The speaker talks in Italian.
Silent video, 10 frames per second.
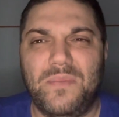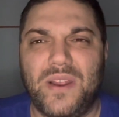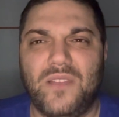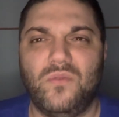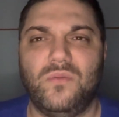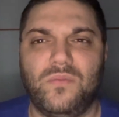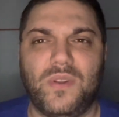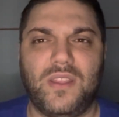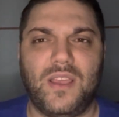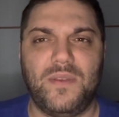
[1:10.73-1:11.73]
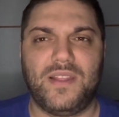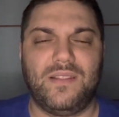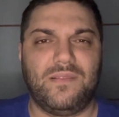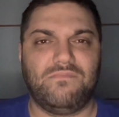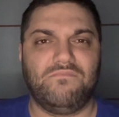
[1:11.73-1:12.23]
Perché tu praticamente,
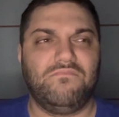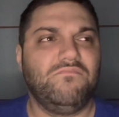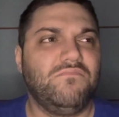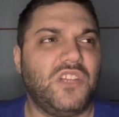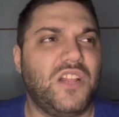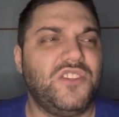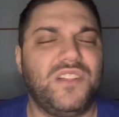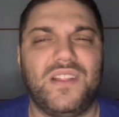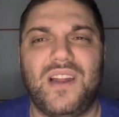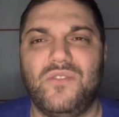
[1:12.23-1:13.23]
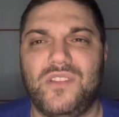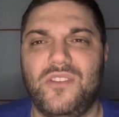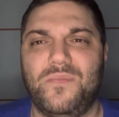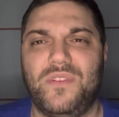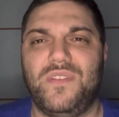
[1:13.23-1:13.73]
cioè la gente andrà allo
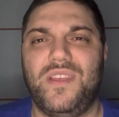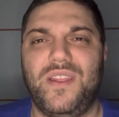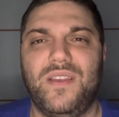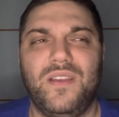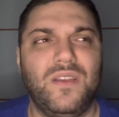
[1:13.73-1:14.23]
stadio per vedere,